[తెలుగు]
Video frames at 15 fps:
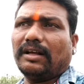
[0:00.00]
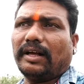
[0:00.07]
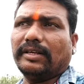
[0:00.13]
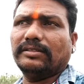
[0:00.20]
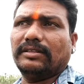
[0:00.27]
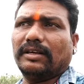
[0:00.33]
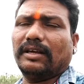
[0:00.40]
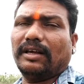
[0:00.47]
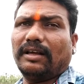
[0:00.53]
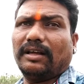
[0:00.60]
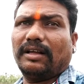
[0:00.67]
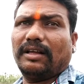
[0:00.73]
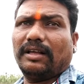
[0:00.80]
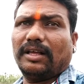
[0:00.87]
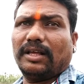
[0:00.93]
అయితే
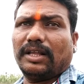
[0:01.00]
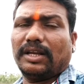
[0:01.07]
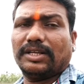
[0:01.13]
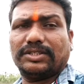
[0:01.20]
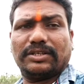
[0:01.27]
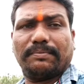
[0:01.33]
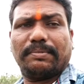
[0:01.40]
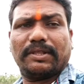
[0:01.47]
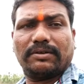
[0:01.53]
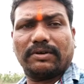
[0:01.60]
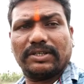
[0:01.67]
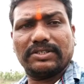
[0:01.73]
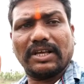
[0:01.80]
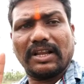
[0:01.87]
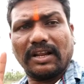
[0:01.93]
నేను చెప్పేది
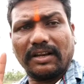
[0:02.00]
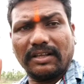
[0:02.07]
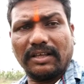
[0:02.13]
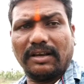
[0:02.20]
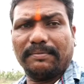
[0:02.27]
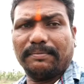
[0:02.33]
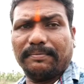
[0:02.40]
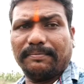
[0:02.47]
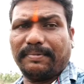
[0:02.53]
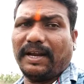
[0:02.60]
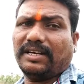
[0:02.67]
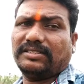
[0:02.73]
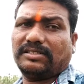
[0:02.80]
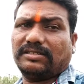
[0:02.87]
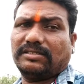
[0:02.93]
కూడా చాలా రియల్
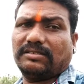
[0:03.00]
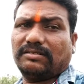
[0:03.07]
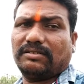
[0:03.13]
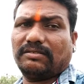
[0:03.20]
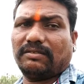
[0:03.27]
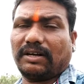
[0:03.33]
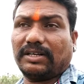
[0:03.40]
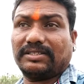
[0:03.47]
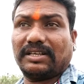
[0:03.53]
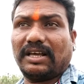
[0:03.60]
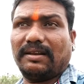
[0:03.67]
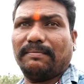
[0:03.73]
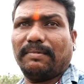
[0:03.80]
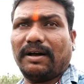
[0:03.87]
ఫ్రెండ్స్ ఒక్కసారి